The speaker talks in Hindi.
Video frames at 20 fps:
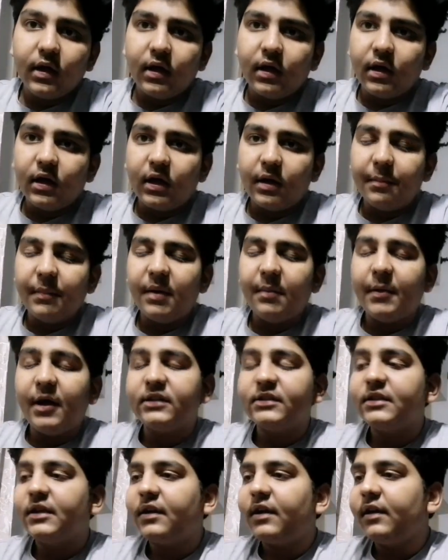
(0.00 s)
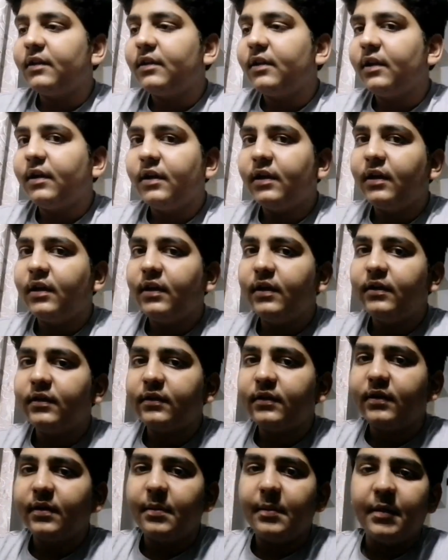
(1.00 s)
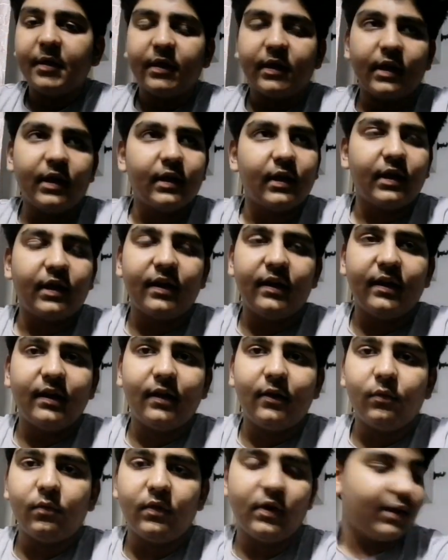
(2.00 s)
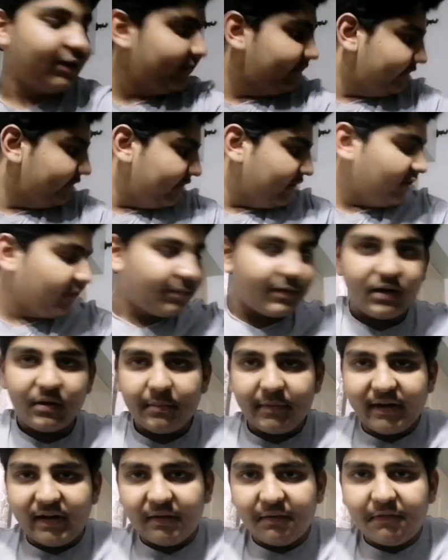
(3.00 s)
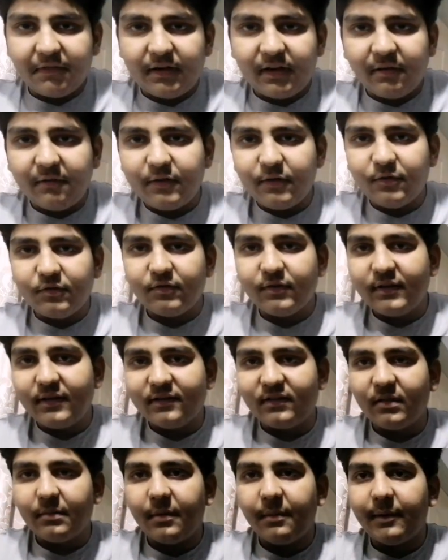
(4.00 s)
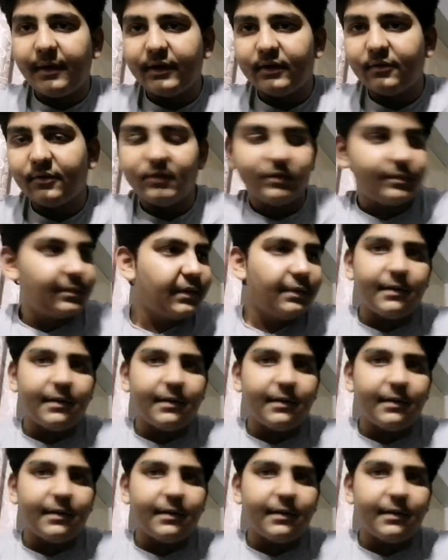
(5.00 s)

आ, मैं बात कर रहा था कि मैं क्या करने वाला हूँ हाँ इस चेयर पे नहीं बैठा वरना मैं यूजुअली इसी पे बैठता हूँ इस पे